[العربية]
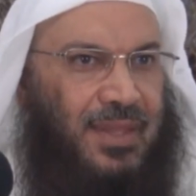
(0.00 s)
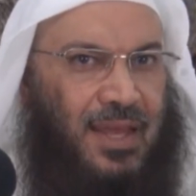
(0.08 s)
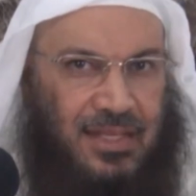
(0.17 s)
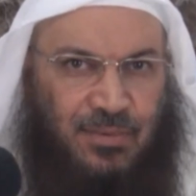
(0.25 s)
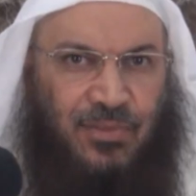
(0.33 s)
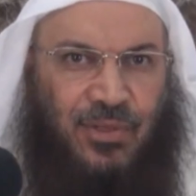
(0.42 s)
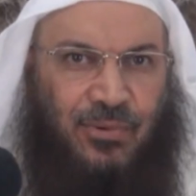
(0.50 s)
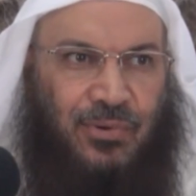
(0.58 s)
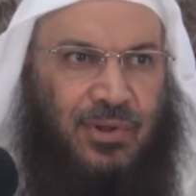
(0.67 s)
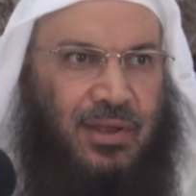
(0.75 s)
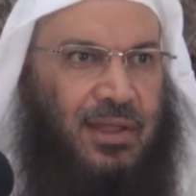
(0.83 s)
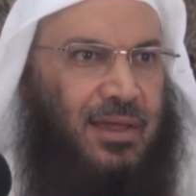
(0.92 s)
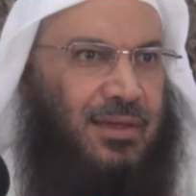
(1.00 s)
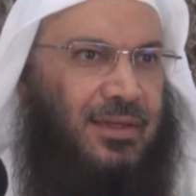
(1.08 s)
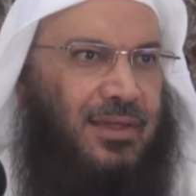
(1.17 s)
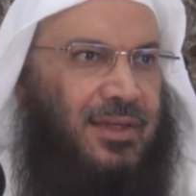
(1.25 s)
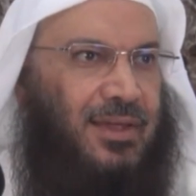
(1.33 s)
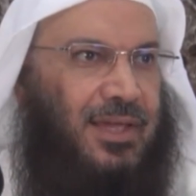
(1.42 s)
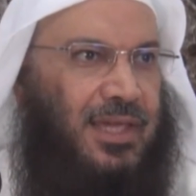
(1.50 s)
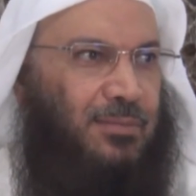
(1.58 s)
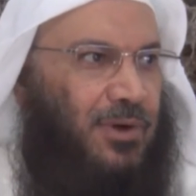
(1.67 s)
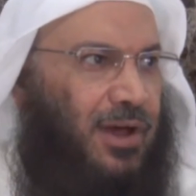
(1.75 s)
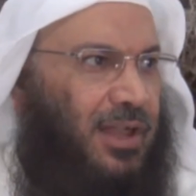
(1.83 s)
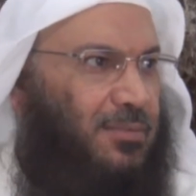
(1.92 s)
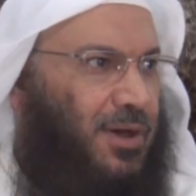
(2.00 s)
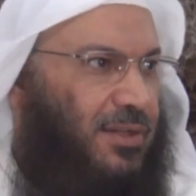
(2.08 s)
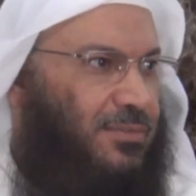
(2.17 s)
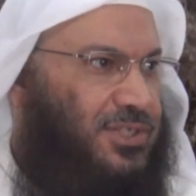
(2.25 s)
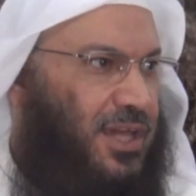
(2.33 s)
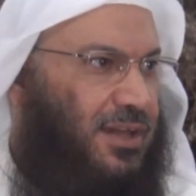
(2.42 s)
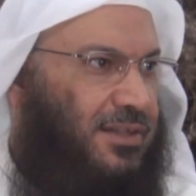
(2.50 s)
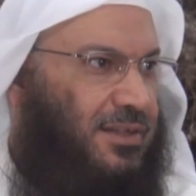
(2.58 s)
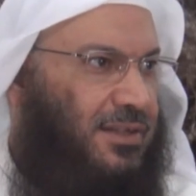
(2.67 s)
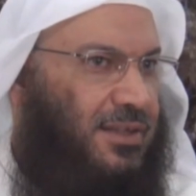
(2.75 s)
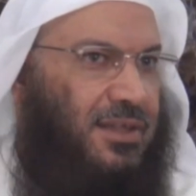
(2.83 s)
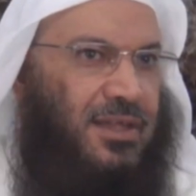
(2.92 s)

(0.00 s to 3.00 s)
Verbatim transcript: ليس بالضرورة؟ لا كما قال بعض مشايخنا